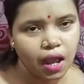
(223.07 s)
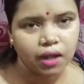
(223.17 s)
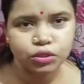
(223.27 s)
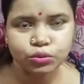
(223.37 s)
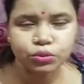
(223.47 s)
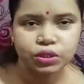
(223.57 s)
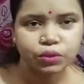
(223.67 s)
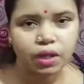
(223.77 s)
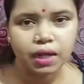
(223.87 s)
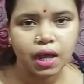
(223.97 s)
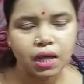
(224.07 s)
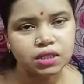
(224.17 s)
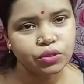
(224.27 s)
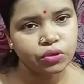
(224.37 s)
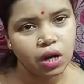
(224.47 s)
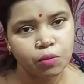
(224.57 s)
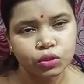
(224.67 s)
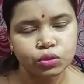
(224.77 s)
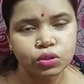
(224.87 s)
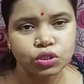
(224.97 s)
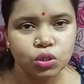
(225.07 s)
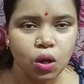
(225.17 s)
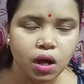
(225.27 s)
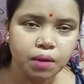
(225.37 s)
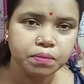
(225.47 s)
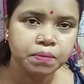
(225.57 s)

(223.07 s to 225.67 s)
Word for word: আর শুধু রিওনা না রিওনার মতো সব